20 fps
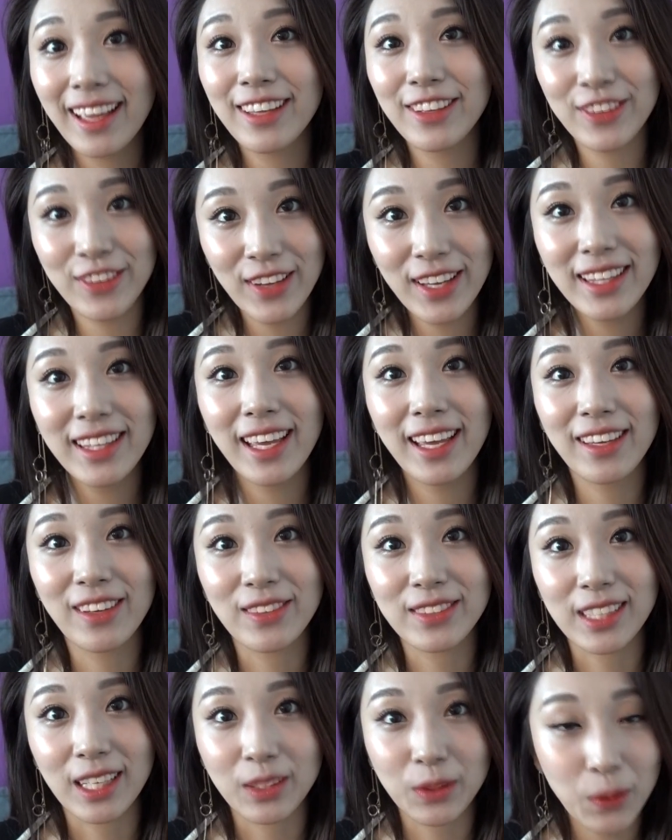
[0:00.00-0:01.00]
Q&A
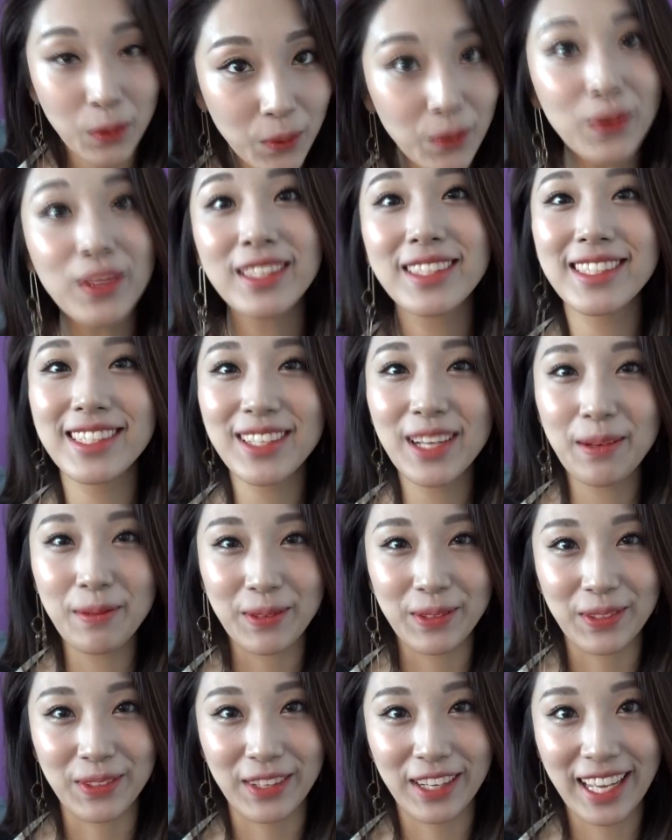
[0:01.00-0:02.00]
영상도 꼭
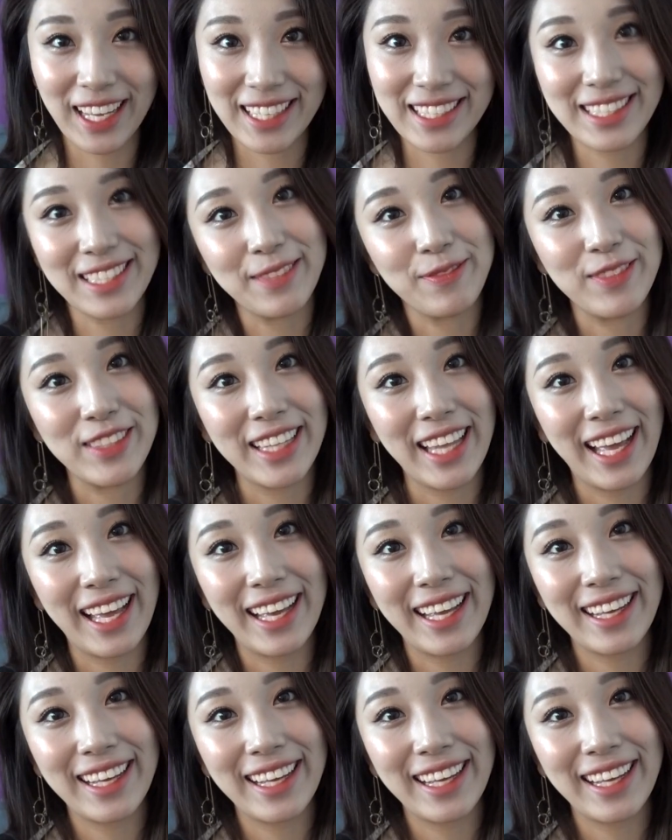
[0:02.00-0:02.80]
찍어보도록 하겠습니다.